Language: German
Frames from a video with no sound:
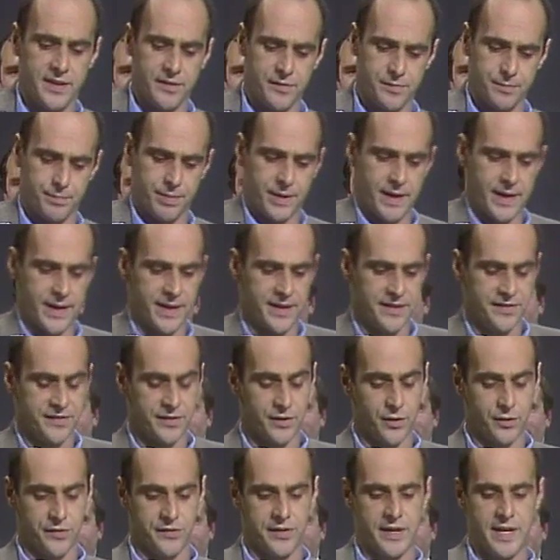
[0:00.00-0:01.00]
diesen Preis
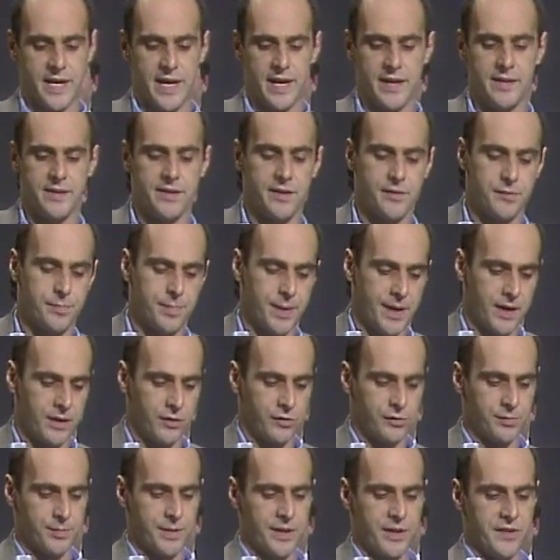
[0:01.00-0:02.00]
aus den Händen des
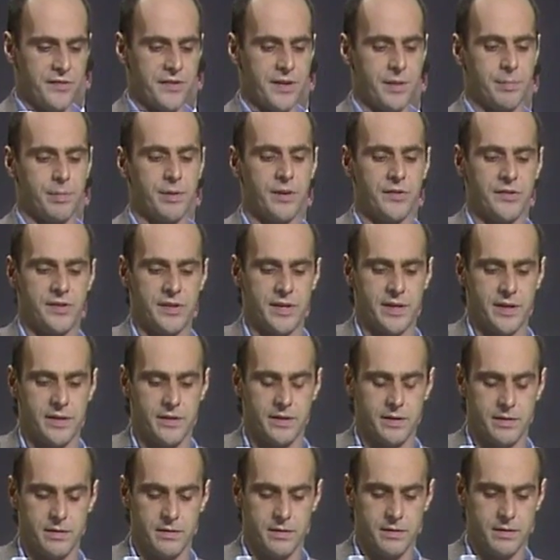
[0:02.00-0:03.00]
bayerischen
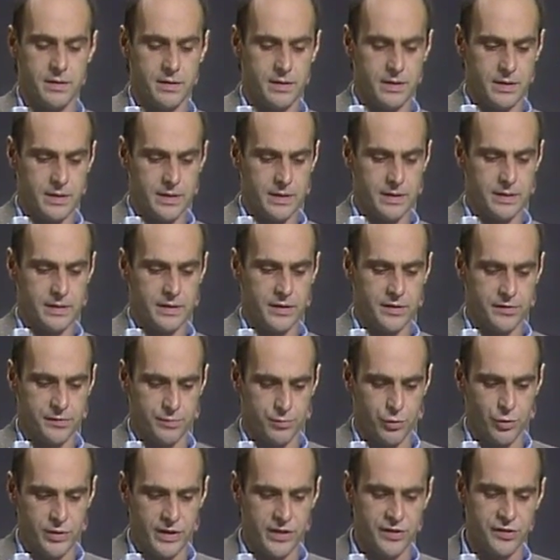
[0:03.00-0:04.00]
Ministerpräsidenten, dessen
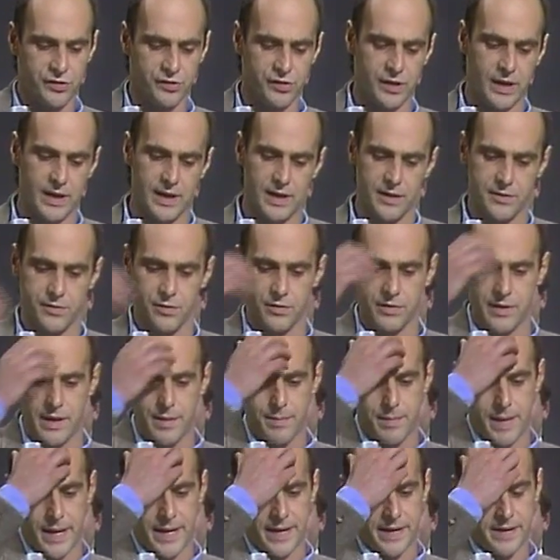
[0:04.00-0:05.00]
politische Haltung der
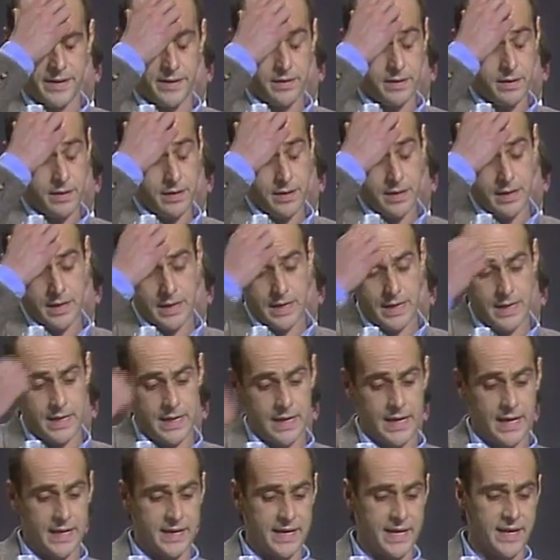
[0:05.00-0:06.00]
meinen
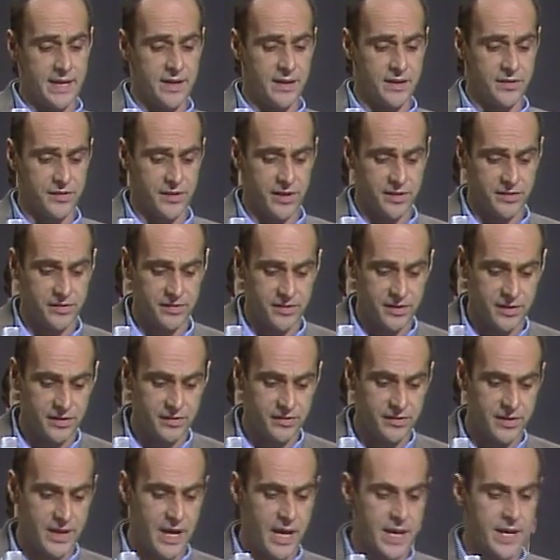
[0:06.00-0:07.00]
entgegengesetzt
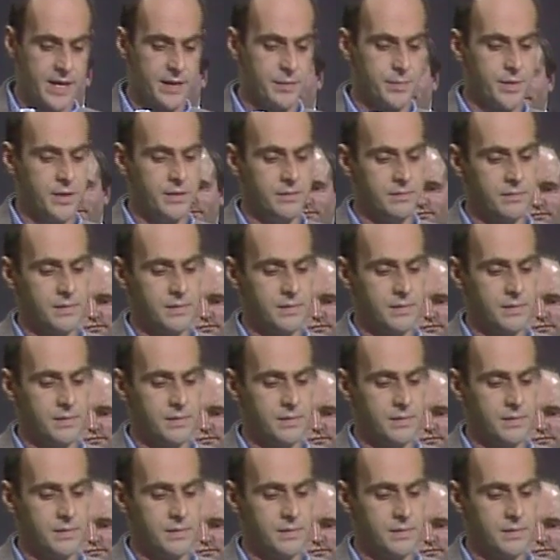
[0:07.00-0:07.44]
ist, annehme,